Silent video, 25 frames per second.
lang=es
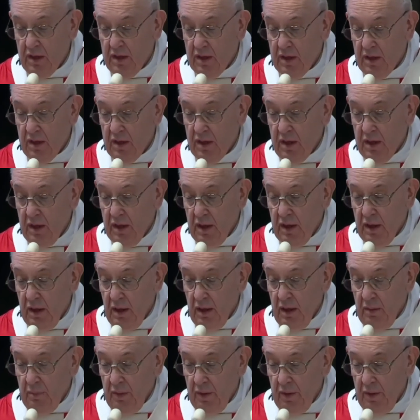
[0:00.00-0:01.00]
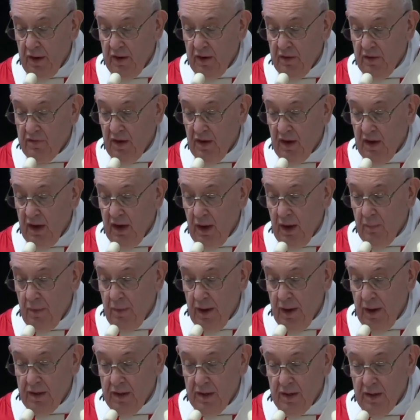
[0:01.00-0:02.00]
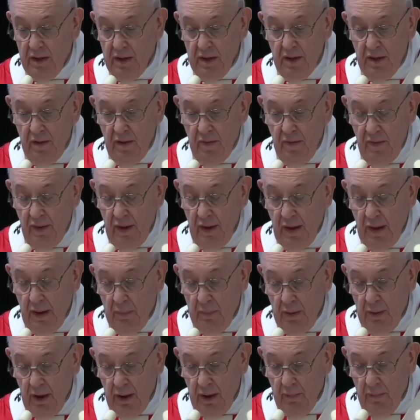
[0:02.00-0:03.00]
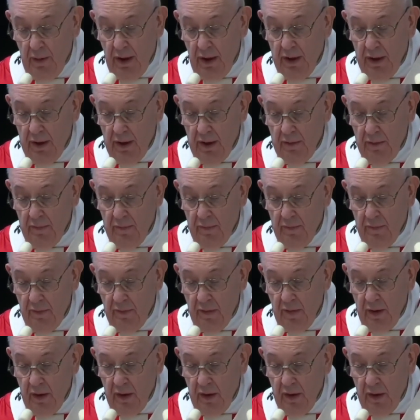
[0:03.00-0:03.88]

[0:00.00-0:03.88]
porque nacimos para amar y ser amados.